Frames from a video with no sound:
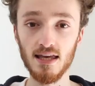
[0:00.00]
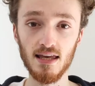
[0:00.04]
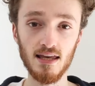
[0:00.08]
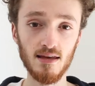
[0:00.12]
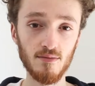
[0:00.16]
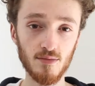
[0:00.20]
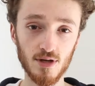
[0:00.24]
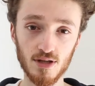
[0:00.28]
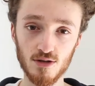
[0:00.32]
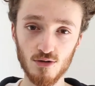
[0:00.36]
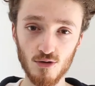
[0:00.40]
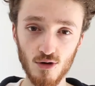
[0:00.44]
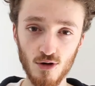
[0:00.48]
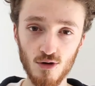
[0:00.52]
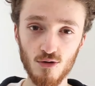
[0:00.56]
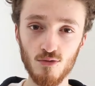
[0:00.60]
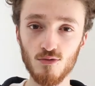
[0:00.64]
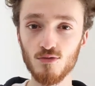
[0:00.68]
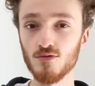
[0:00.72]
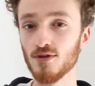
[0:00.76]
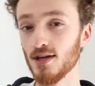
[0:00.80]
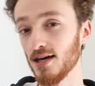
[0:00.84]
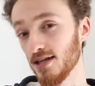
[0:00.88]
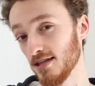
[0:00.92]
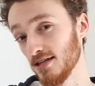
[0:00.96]
Et
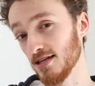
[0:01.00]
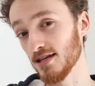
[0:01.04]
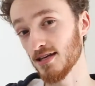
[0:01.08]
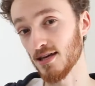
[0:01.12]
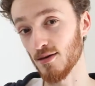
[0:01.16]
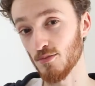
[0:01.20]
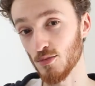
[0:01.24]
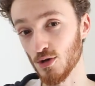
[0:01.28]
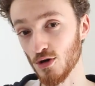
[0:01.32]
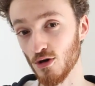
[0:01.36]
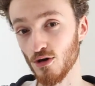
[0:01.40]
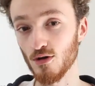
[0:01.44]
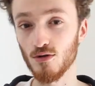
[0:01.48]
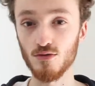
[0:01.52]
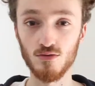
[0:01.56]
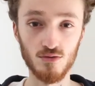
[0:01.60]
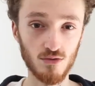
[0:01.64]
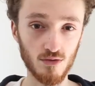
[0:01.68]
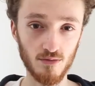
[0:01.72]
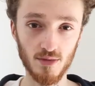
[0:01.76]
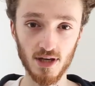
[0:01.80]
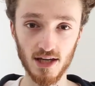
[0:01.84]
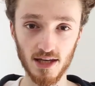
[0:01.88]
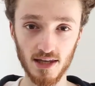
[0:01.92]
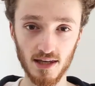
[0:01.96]
maintenant, on a des capteurs
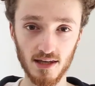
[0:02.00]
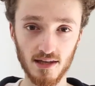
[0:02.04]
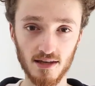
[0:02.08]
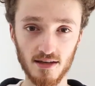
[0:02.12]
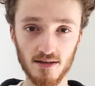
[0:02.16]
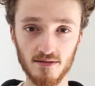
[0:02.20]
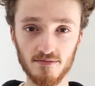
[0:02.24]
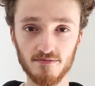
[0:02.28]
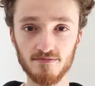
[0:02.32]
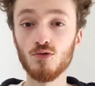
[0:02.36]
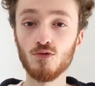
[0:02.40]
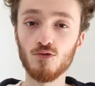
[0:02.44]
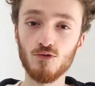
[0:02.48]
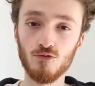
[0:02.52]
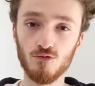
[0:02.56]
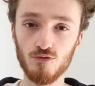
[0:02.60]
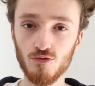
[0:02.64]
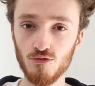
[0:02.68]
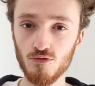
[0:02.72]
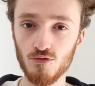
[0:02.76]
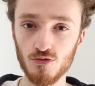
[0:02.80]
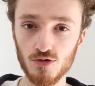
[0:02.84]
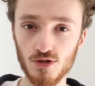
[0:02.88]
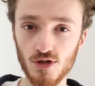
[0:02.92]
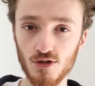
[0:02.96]
numériques. Donc
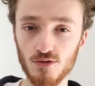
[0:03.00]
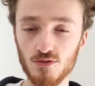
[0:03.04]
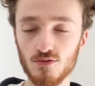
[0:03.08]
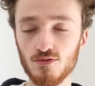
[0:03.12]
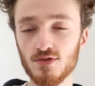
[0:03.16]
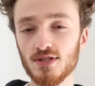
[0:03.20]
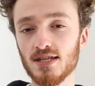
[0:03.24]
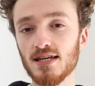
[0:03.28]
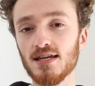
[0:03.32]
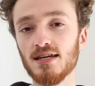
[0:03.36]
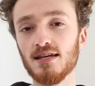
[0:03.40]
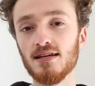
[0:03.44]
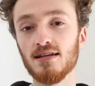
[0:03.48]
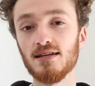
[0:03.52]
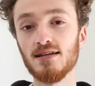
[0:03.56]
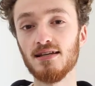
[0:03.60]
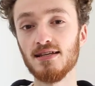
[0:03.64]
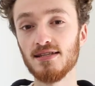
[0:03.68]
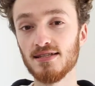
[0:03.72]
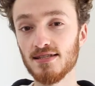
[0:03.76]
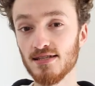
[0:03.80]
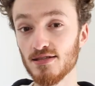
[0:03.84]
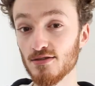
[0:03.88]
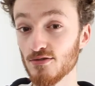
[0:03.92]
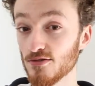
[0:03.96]
vous vous en doutez,
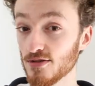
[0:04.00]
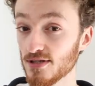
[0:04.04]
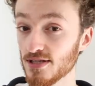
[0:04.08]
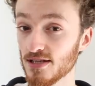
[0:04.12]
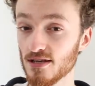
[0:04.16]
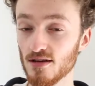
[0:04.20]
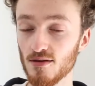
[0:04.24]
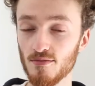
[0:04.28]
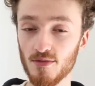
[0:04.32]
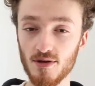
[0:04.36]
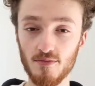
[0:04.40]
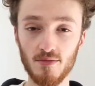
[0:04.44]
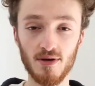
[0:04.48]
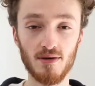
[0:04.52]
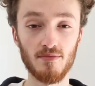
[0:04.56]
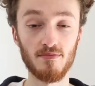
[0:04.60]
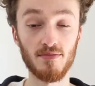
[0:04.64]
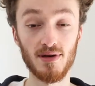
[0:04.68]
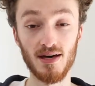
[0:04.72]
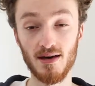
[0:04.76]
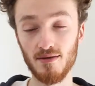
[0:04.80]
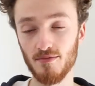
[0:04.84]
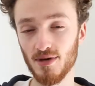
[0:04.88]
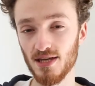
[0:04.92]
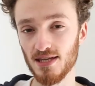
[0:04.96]
les ISO c'est quand même un
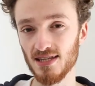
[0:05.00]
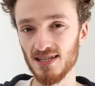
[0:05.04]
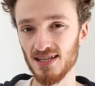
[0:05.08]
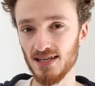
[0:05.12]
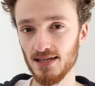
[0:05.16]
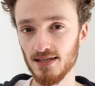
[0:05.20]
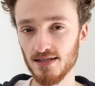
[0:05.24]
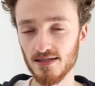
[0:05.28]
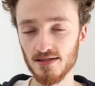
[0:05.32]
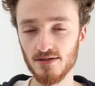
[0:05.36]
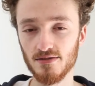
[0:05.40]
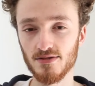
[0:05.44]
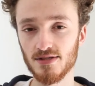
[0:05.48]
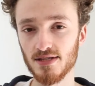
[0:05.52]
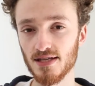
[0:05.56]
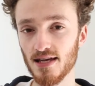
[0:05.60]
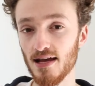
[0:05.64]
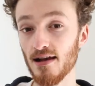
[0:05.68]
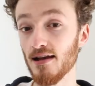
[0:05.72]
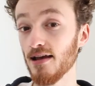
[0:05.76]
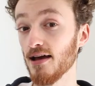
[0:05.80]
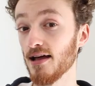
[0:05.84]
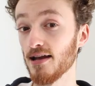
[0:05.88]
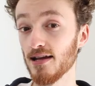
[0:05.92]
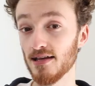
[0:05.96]
paramètre
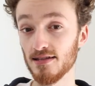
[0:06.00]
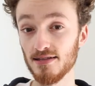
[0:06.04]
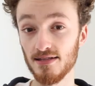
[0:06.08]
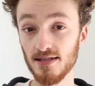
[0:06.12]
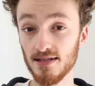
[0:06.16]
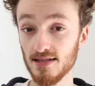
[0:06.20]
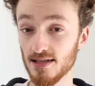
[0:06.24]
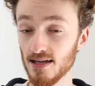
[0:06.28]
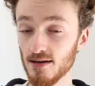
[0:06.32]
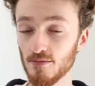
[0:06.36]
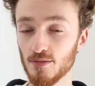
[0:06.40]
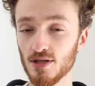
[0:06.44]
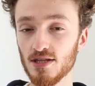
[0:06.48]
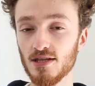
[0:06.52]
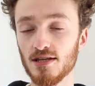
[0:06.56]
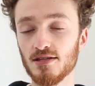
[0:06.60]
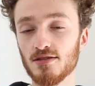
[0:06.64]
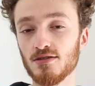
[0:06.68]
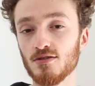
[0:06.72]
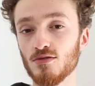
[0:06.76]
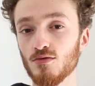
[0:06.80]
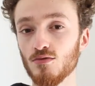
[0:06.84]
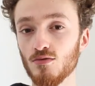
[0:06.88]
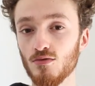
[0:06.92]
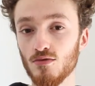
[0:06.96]
essentiel à la
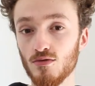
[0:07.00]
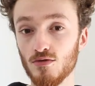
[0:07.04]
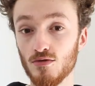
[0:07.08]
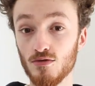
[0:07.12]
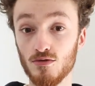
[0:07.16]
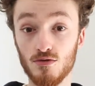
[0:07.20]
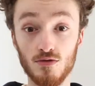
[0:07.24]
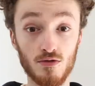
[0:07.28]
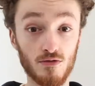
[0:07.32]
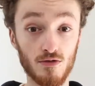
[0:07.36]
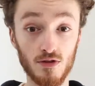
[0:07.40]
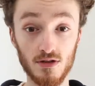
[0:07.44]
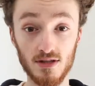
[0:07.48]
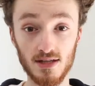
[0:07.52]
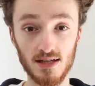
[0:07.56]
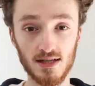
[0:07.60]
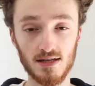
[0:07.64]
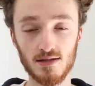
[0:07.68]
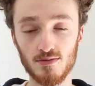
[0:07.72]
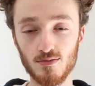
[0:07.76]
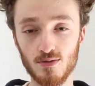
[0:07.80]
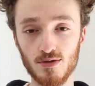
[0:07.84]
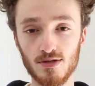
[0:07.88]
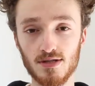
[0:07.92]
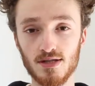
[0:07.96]
détermination euh, de votre
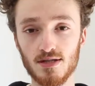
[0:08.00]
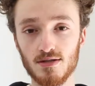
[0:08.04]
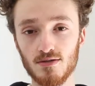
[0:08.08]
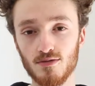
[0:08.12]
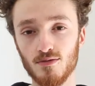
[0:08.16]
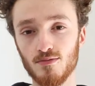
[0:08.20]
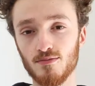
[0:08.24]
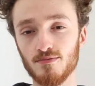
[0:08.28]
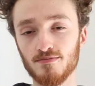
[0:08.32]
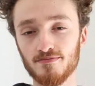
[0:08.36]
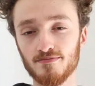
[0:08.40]
exposition.